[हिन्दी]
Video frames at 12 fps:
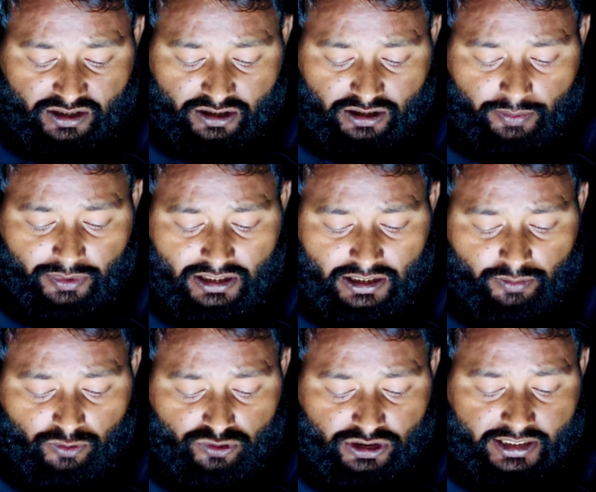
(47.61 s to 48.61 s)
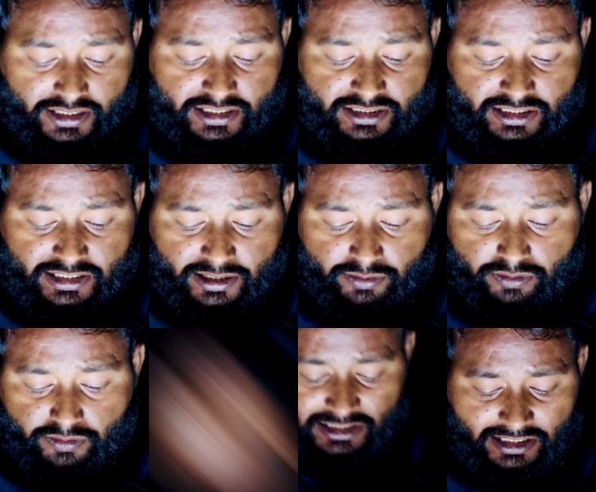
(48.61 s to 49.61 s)
कपिल ने पूछा है कितने
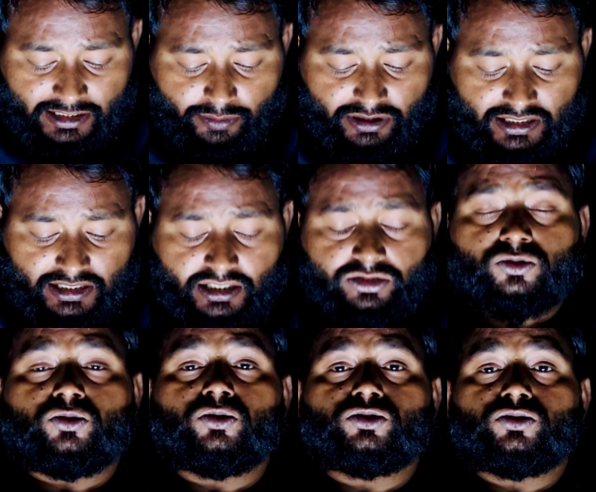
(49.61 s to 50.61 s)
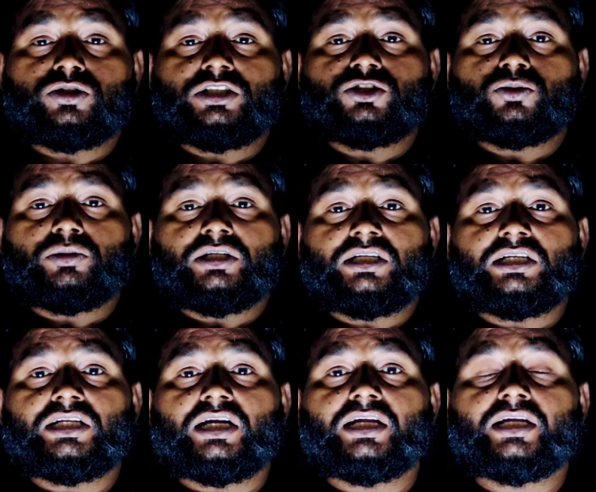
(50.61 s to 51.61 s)
कितने में लिया तो दोस्तों ये जो मैंने
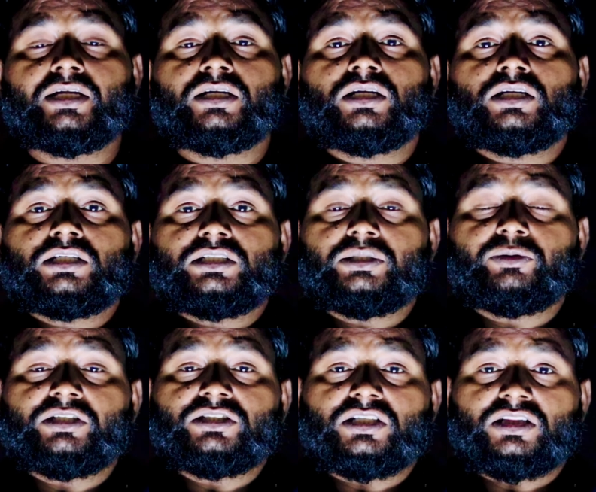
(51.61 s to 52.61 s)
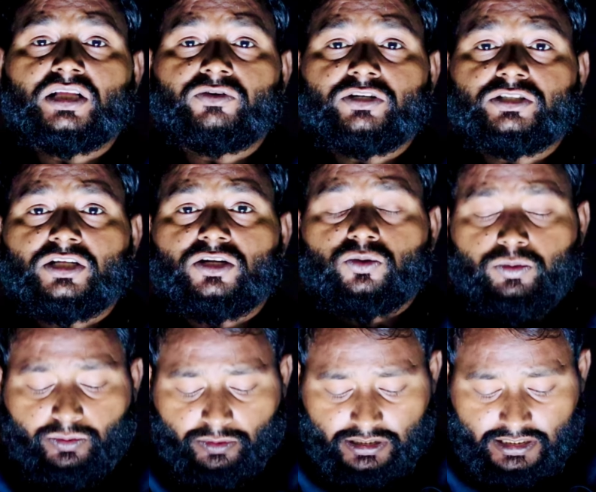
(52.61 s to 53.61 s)
लिया है ये मैंने सत्तावन हज़ार रुपये
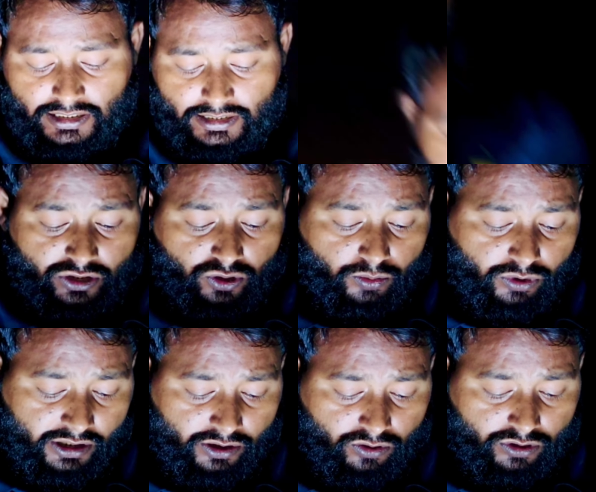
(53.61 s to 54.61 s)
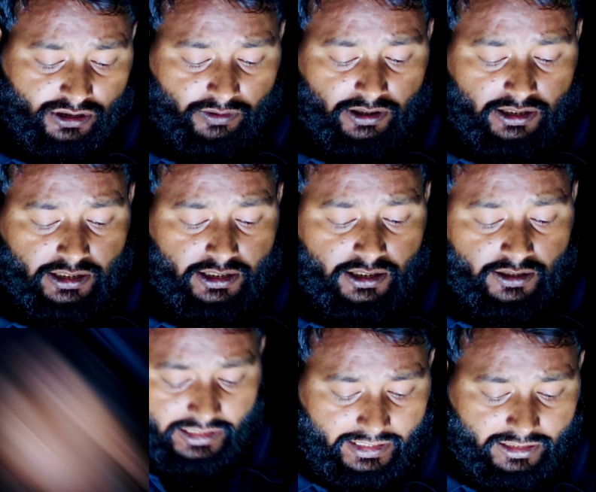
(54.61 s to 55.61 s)
में लिया है हरिओम का एक और सवाल है
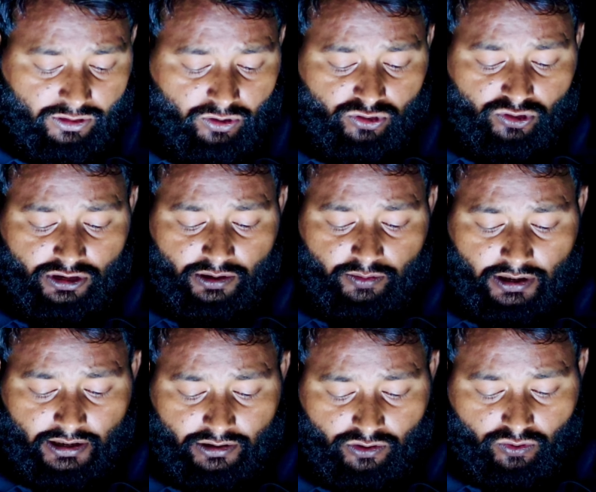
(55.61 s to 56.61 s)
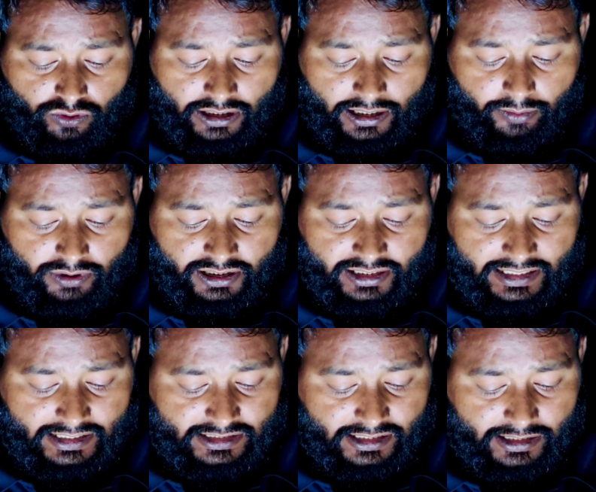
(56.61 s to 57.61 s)
कैनन सौ डी मार्क टू कैमरा
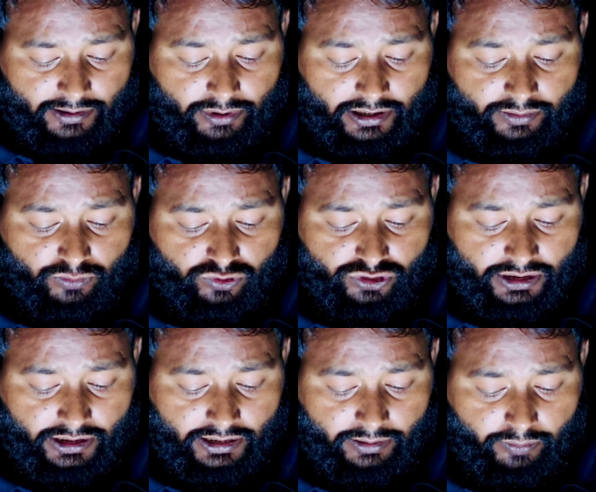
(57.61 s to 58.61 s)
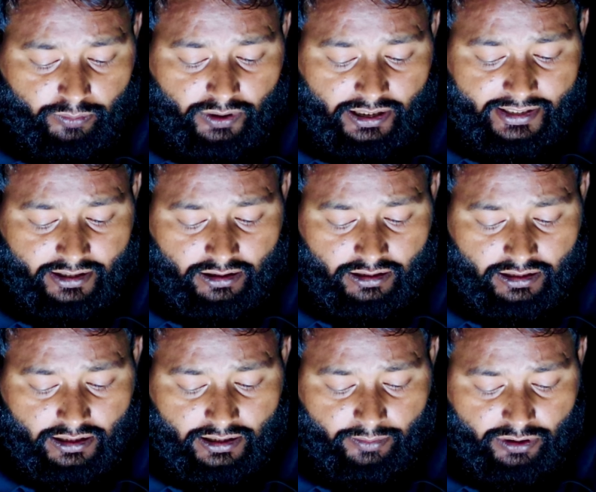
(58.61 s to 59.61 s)
कैसा है भाई मुझे बाय
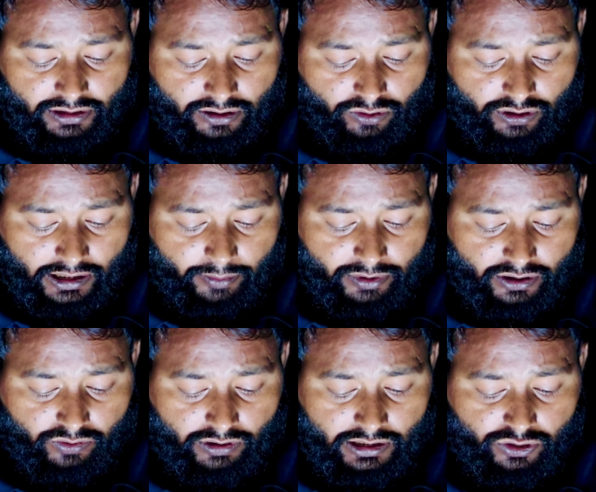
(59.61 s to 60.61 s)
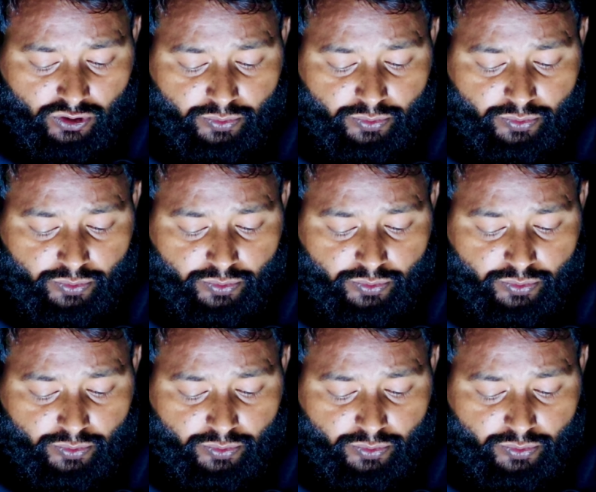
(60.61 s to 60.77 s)
करना है बताओ कैमरा क्वालिटी और